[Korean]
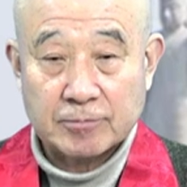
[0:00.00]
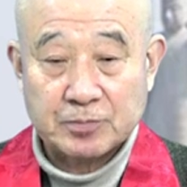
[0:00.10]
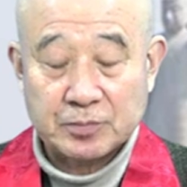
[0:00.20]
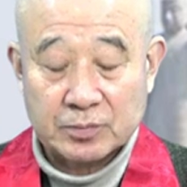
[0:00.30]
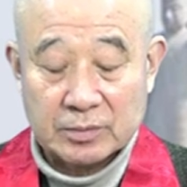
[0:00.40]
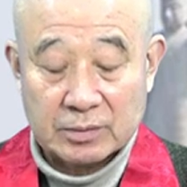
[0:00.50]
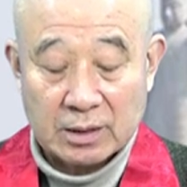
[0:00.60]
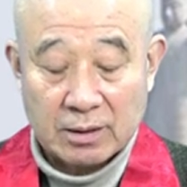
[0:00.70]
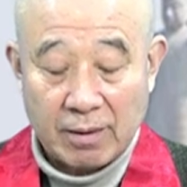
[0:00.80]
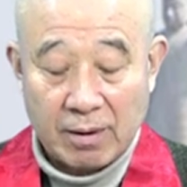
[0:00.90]
음.
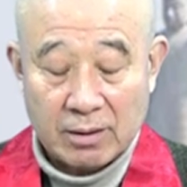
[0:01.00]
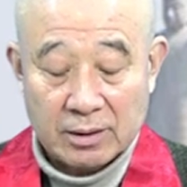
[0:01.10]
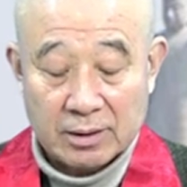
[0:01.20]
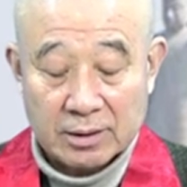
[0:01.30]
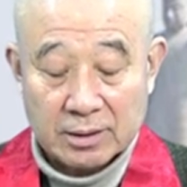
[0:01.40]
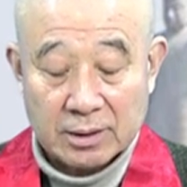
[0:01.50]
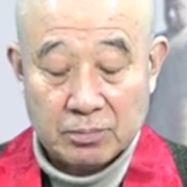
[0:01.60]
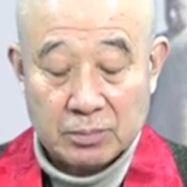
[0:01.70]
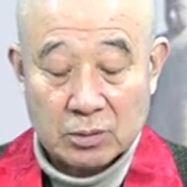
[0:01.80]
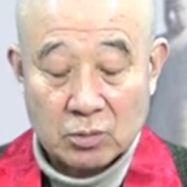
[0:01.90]
이
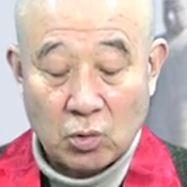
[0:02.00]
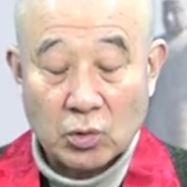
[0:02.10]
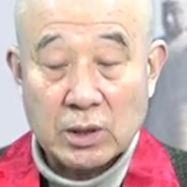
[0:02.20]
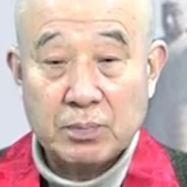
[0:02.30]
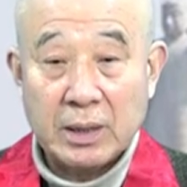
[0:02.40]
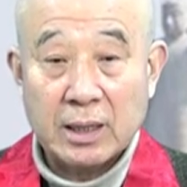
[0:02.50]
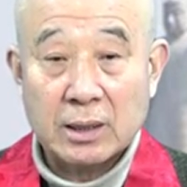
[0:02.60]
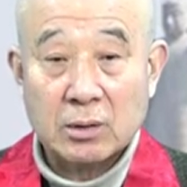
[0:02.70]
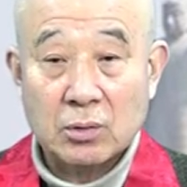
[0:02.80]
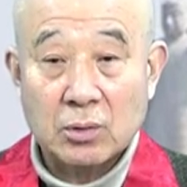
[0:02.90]
공의파가
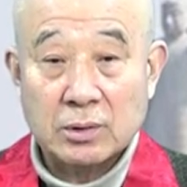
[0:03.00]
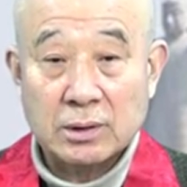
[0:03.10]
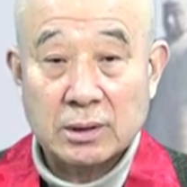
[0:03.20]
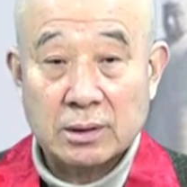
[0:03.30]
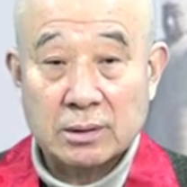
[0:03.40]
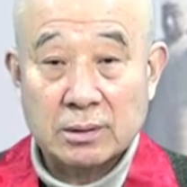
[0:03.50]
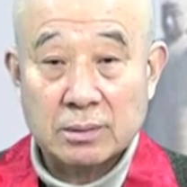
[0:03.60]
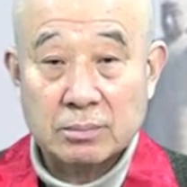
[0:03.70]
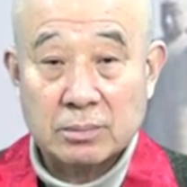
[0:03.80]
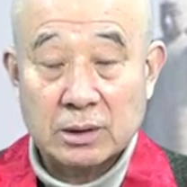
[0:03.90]
있고 이제 그
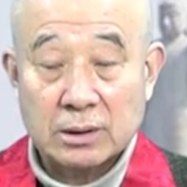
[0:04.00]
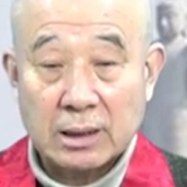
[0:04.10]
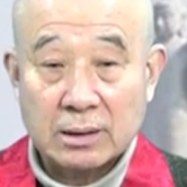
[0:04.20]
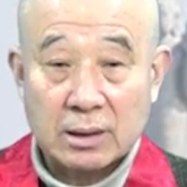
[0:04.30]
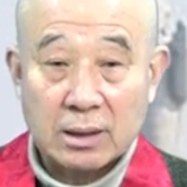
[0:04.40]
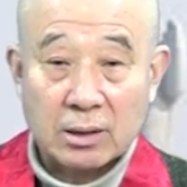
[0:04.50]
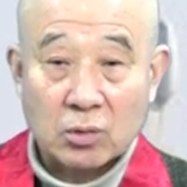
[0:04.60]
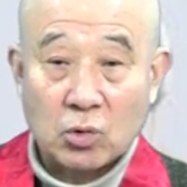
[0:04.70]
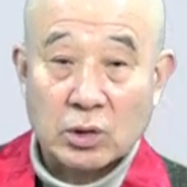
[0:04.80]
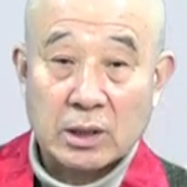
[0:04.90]
뭐 하는데
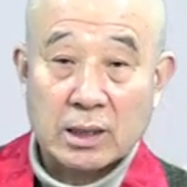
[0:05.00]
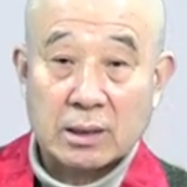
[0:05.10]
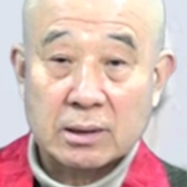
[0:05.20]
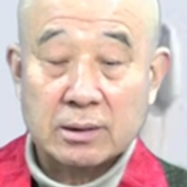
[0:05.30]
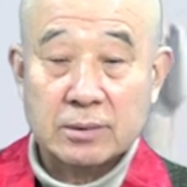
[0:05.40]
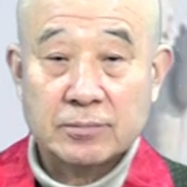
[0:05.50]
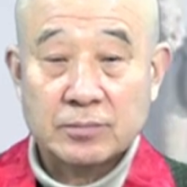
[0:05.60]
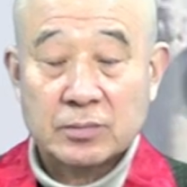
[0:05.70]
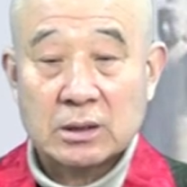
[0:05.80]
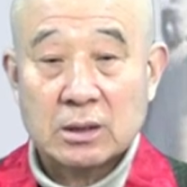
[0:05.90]
공이라는 거는
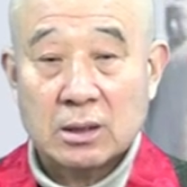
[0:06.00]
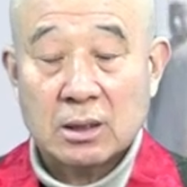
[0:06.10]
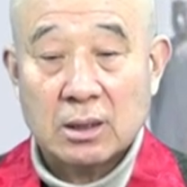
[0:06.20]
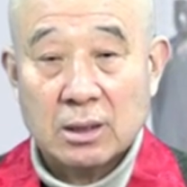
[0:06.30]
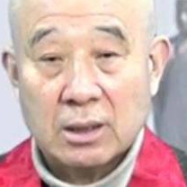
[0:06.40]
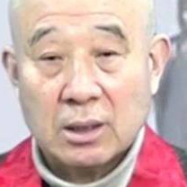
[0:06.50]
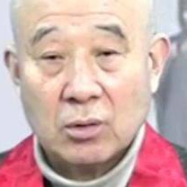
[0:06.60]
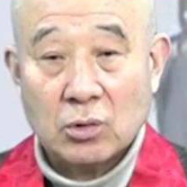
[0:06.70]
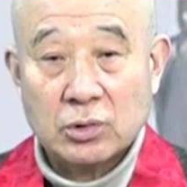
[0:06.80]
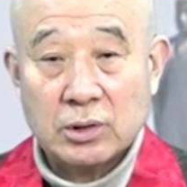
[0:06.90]
예,
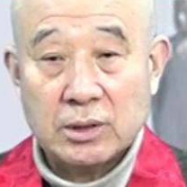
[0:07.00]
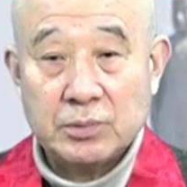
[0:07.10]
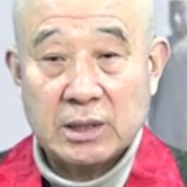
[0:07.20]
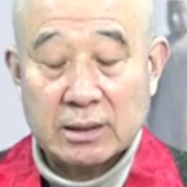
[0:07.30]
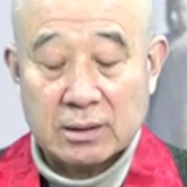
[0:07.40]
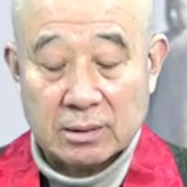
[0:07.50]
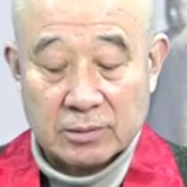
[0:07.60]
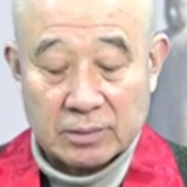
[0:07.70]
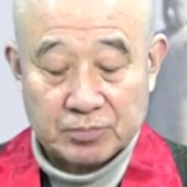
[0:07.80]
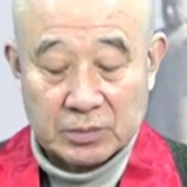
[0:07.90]
옷을 입지 않는
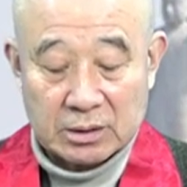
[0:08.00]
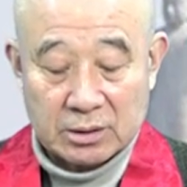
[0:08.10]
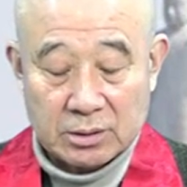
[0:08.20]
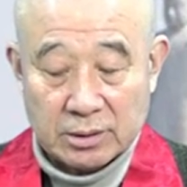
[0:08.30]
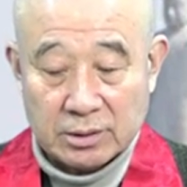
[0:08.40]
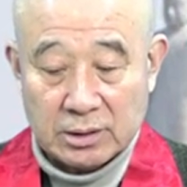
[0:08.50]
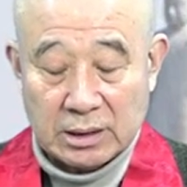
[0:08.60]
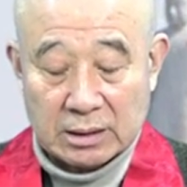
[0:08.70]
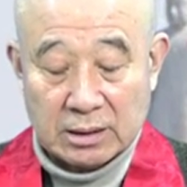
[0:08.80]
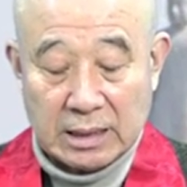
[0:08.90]

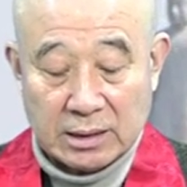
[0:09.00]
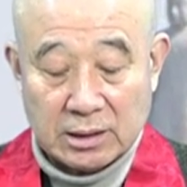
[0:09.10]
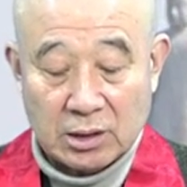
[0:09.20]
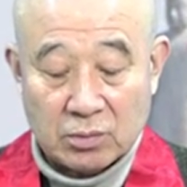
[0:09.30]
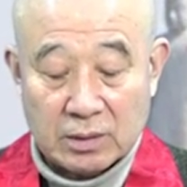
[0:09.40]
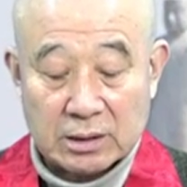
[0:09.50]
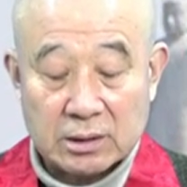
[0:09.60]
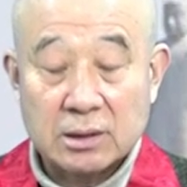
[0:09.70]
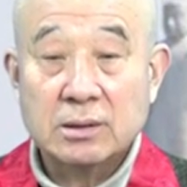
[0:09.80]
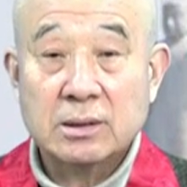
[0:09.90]
전체 그 나체로
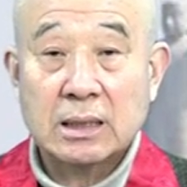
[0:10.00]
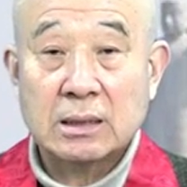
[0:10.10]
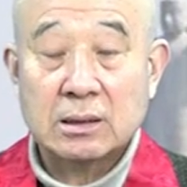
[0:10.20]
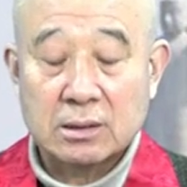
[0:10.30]
말이지 다니는